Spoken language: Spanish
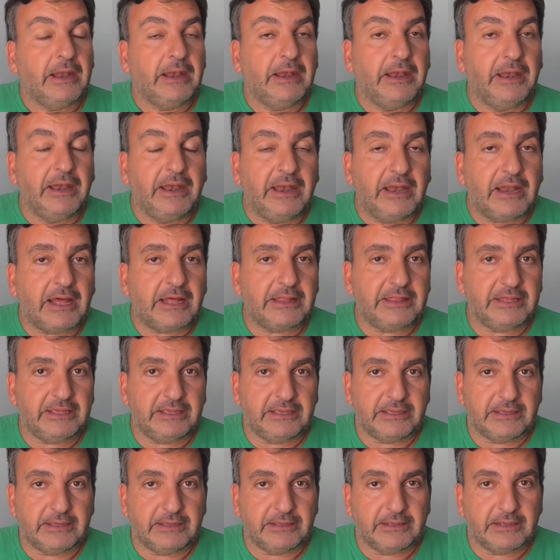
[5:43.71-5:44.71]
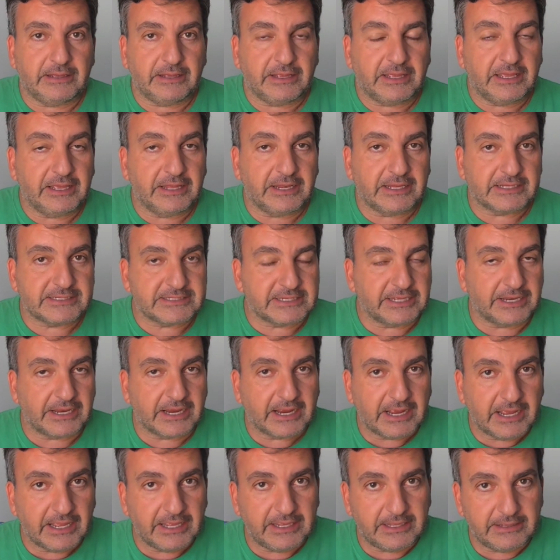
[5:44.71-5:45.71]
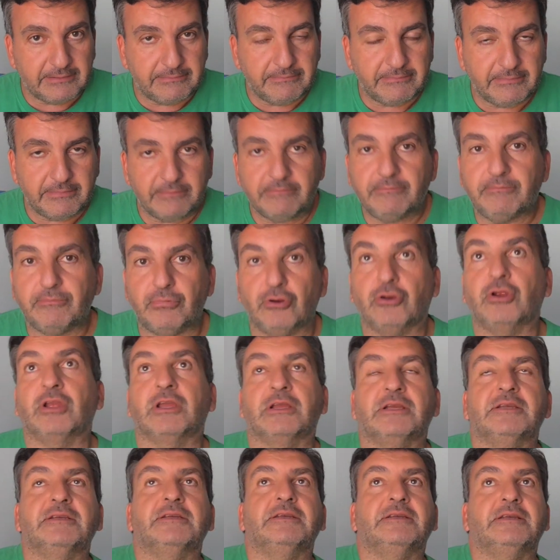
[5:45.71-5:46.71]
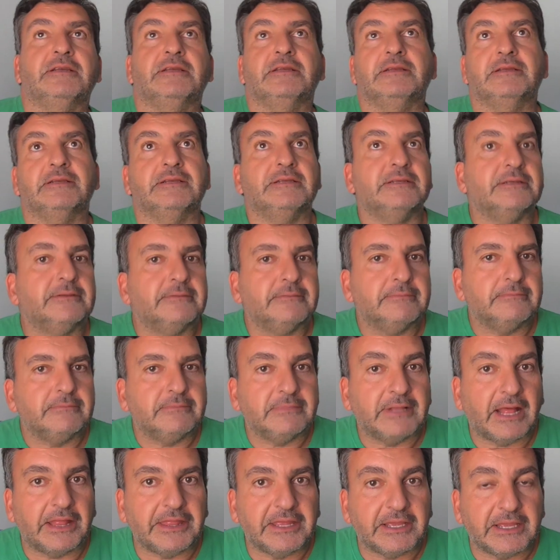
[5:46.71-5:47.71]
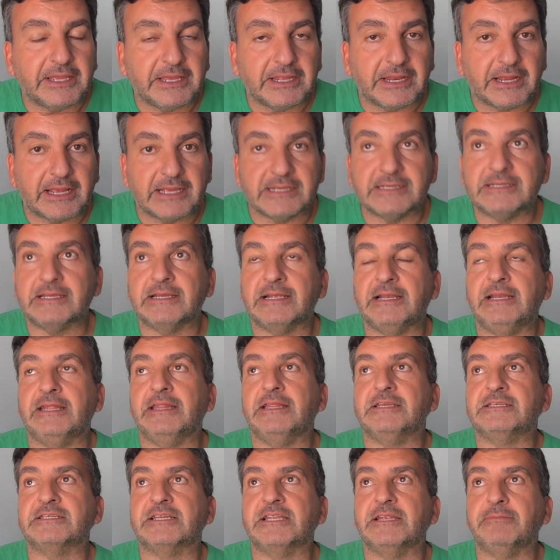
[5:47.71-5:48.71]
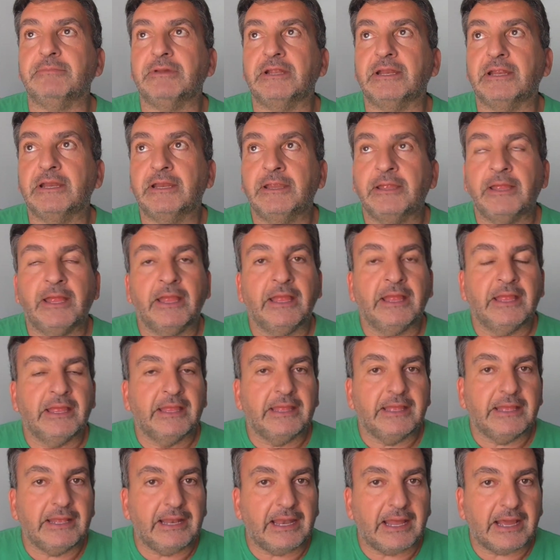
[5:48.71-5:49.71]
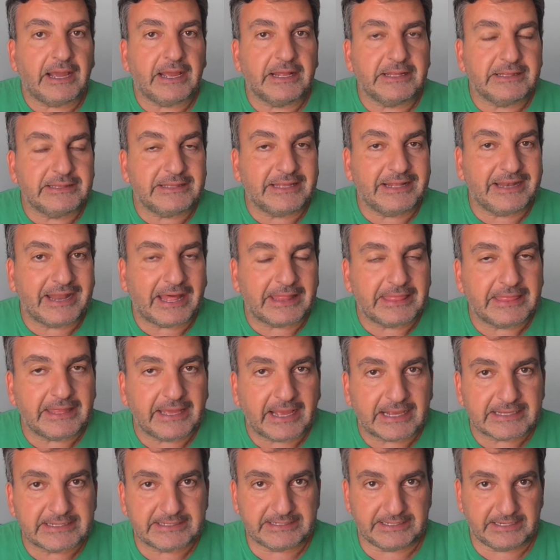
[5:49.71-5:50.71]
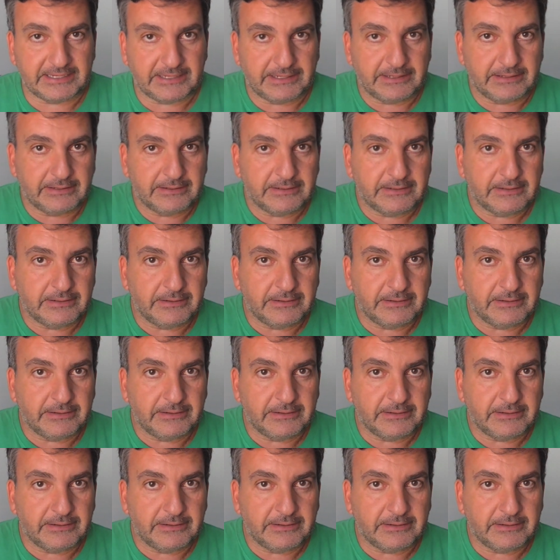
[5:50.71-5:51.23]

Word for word: Nadie quiere ser gay, porque nadie quiere que le discriminen y la gente nace así.